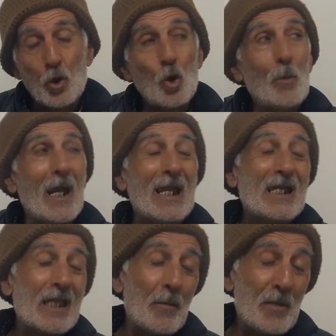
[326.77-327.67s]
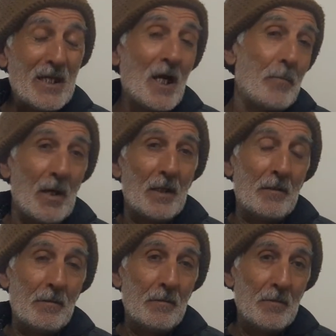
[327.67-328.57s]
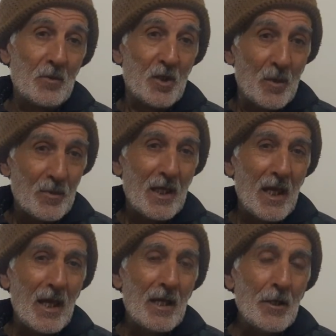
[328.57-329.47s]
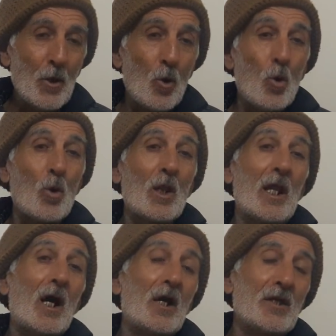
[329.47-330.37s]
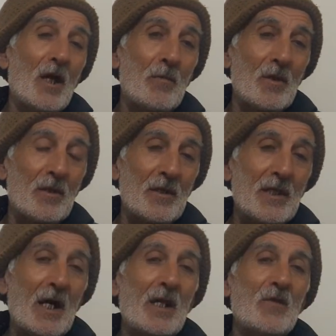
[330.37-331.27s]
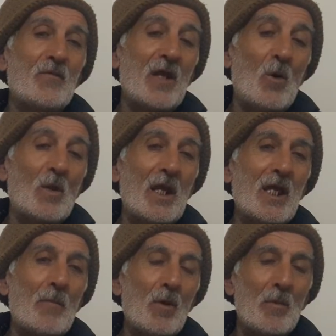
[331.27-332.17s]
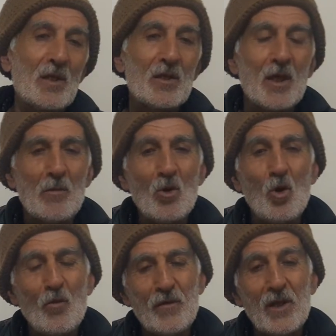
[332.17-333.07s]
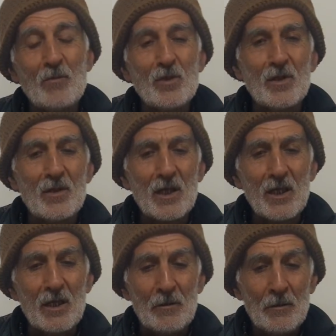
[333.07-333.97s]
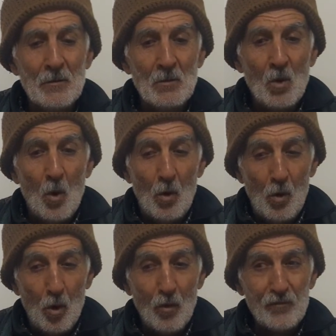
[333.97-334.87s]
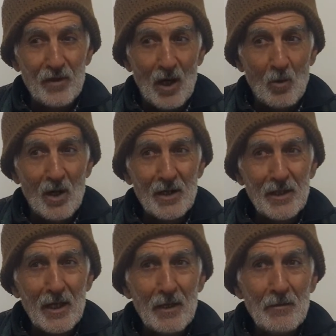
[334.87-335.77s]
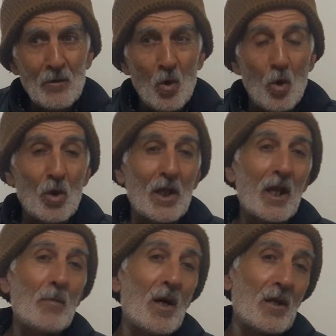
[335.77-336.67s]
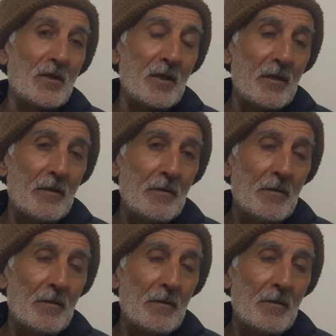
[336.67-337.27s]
Göbekli tepe yapan kimse onlara ayin yapıldı. Yani firavunlara yapılmadı. Tabi o Mısır'daki o firavunlar da onlara bağlıydı.